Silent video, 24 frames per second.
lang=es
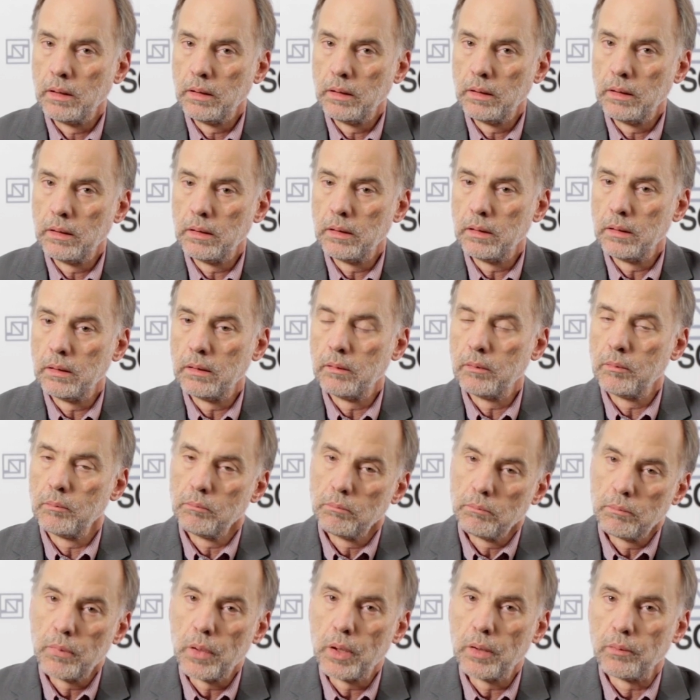Y
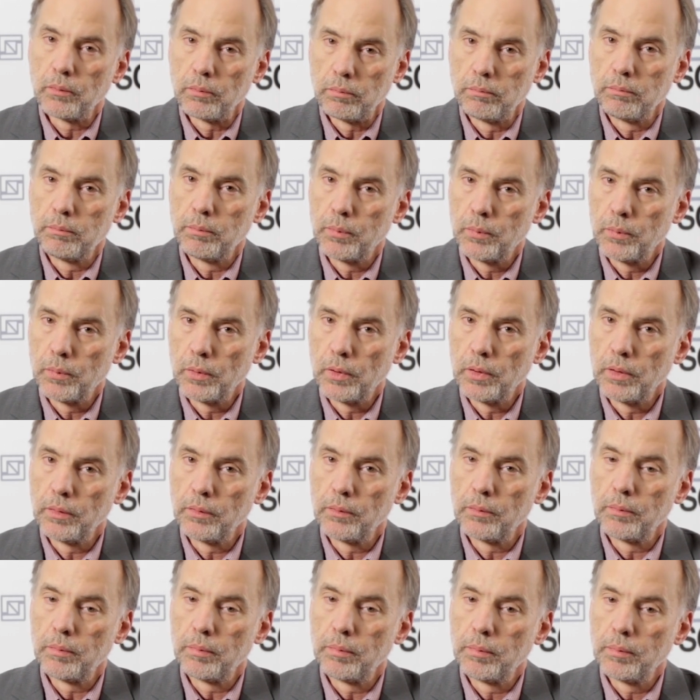bueno,
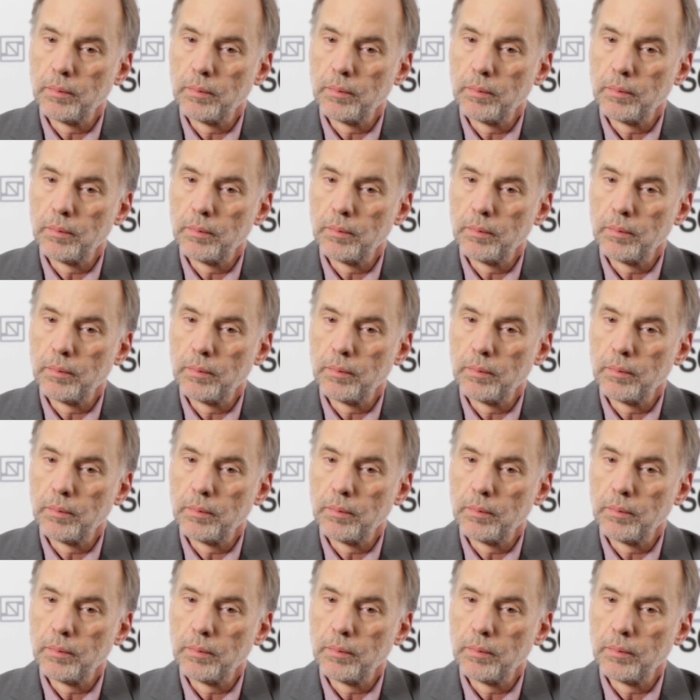pues,